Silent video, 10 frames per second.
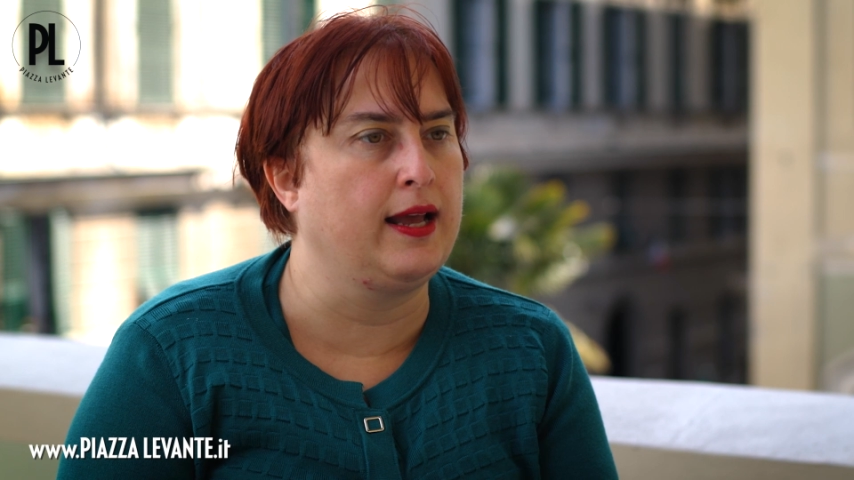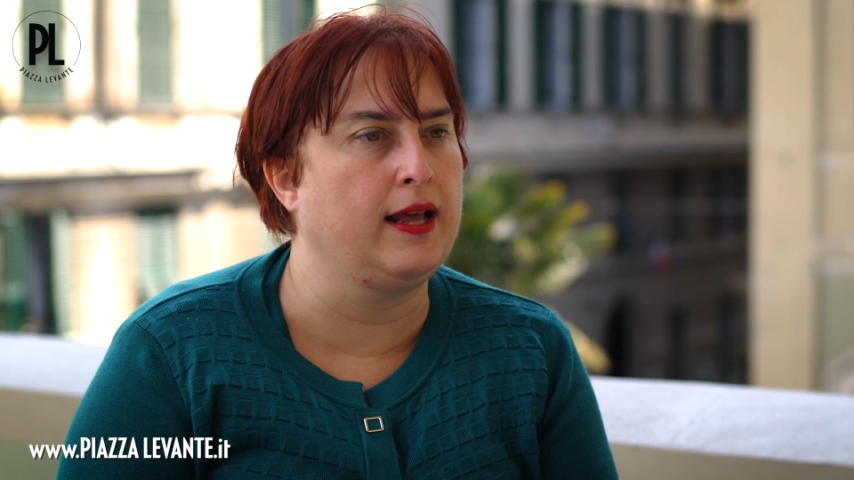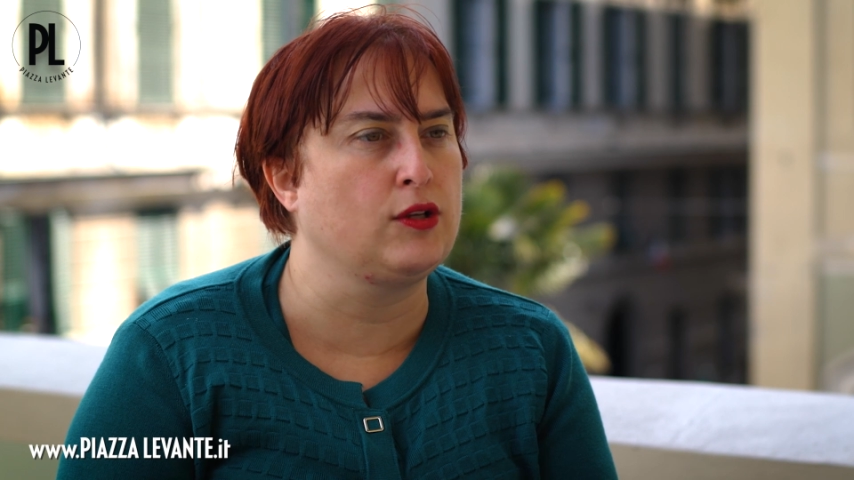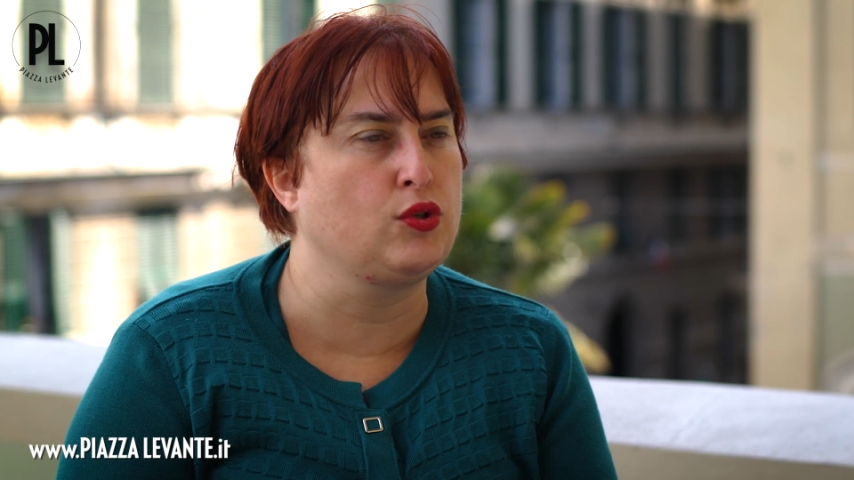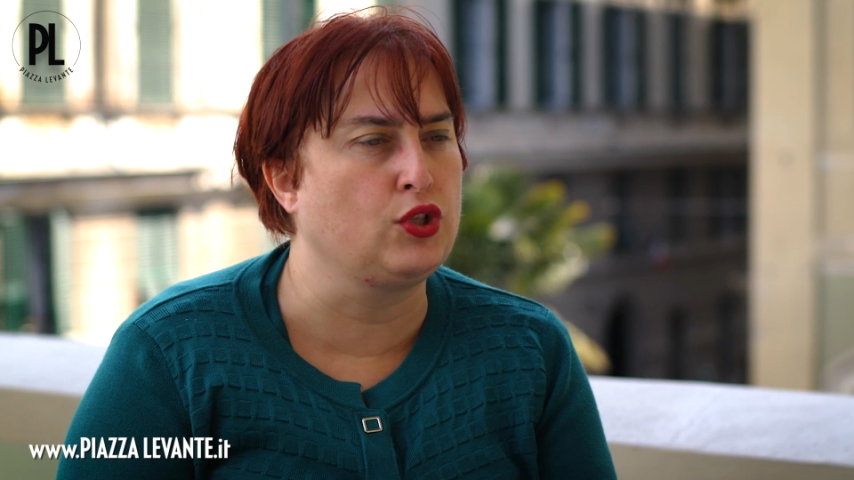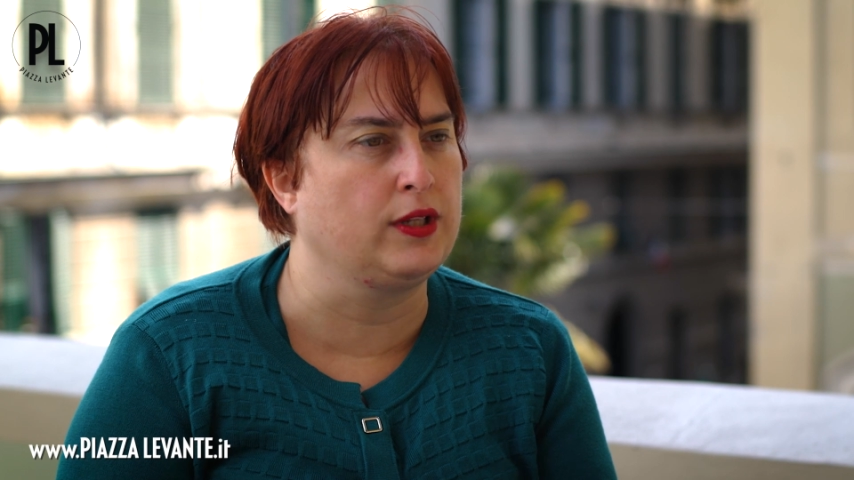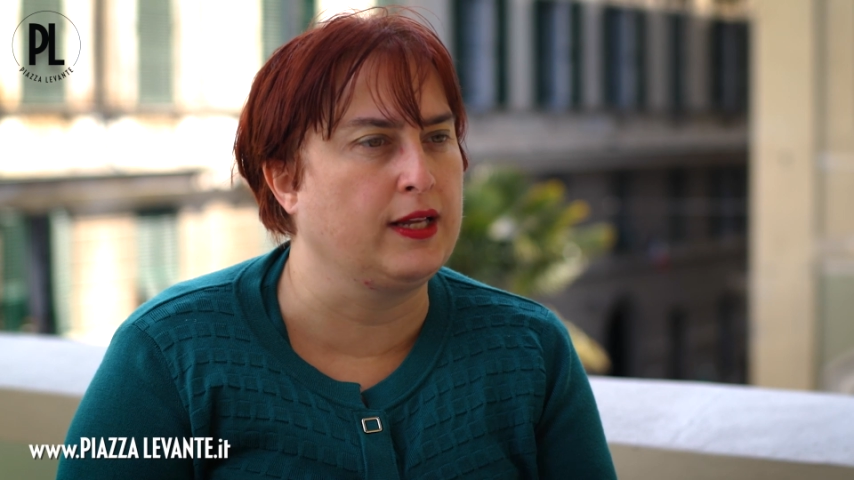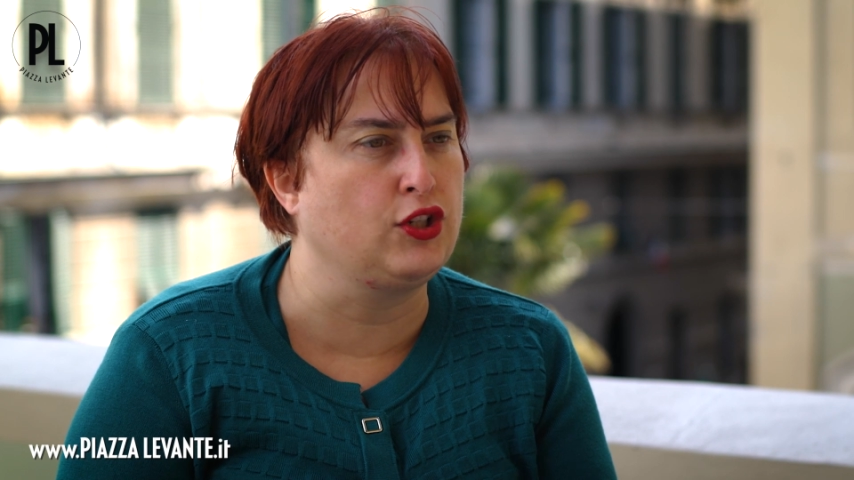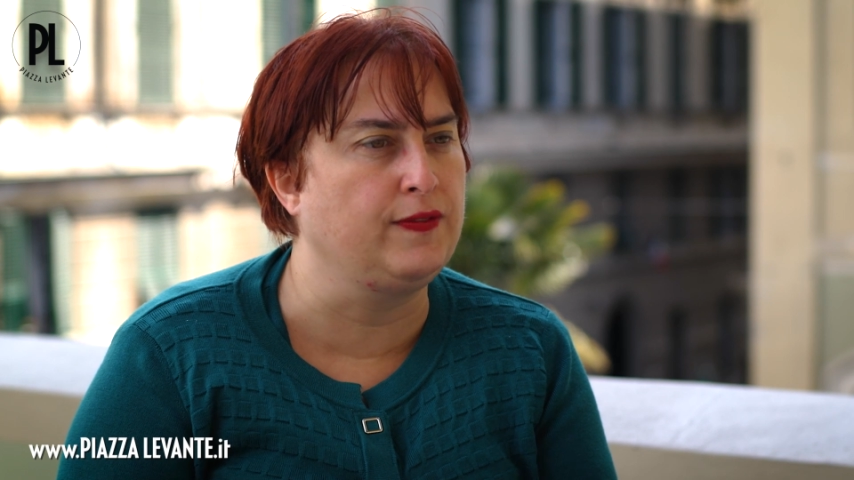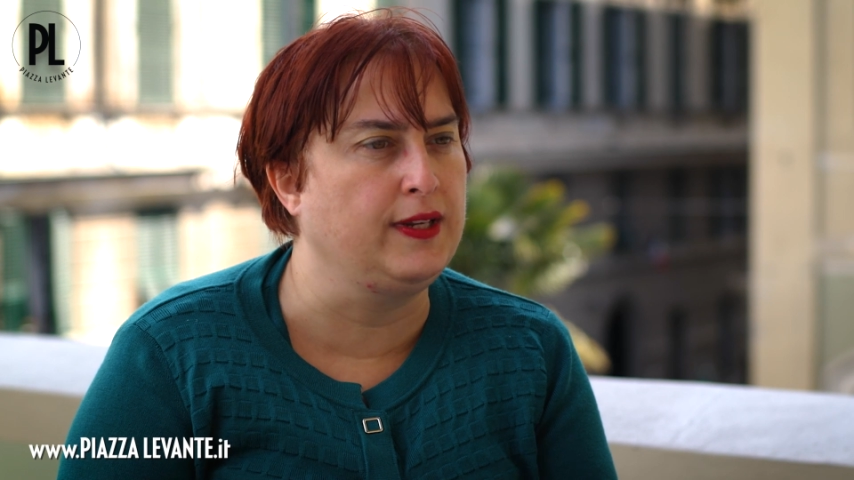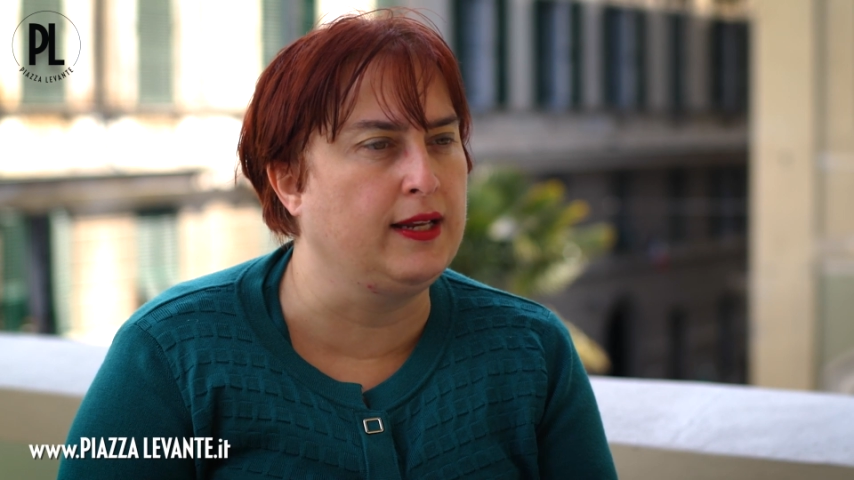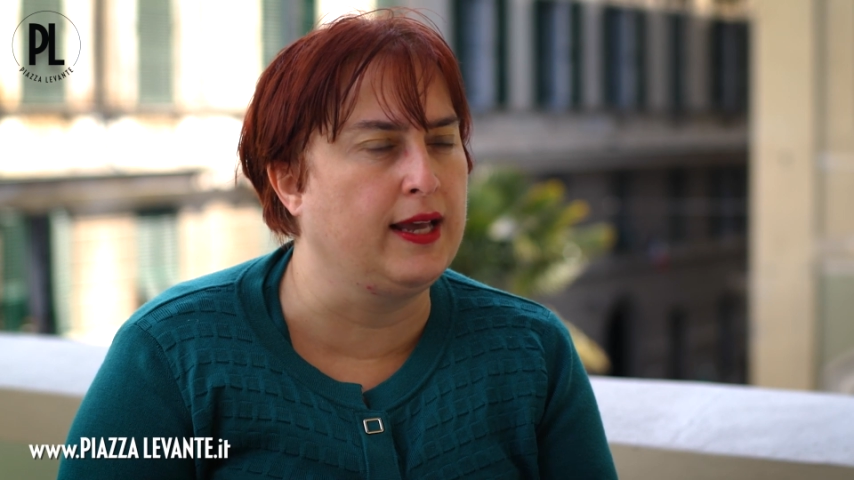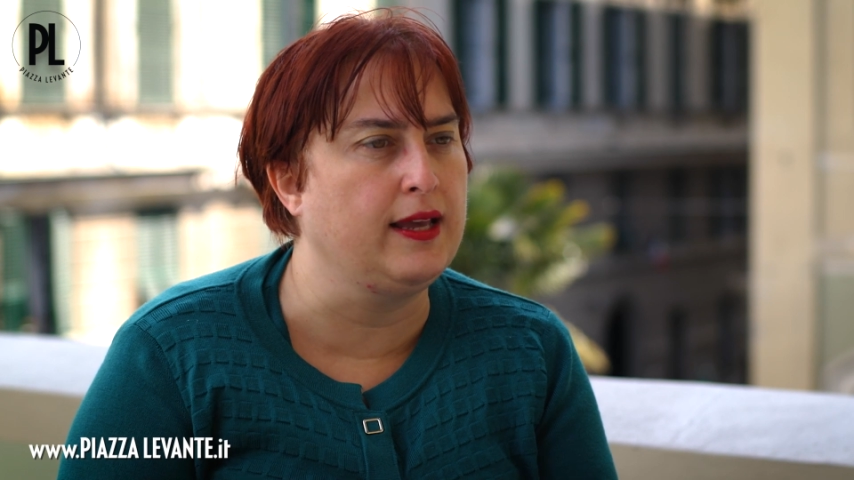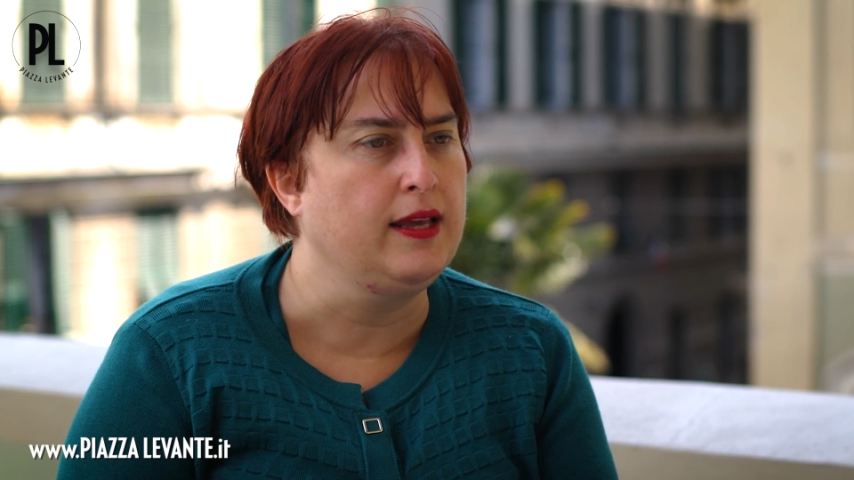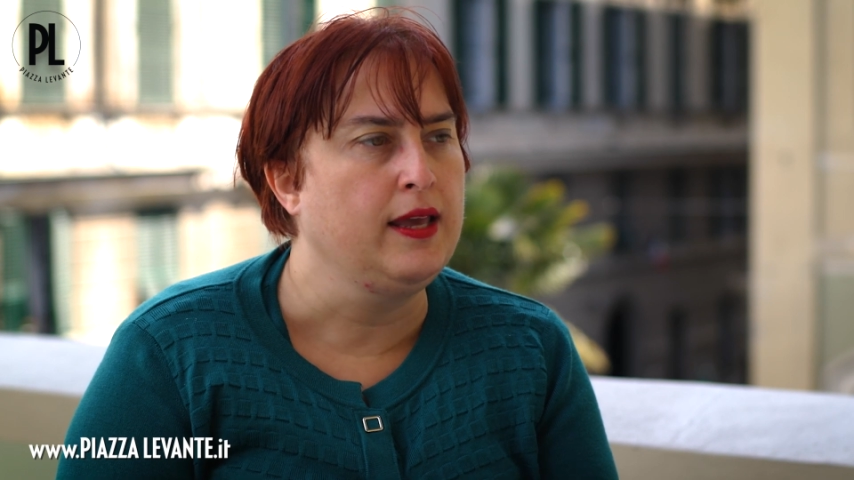alla società civile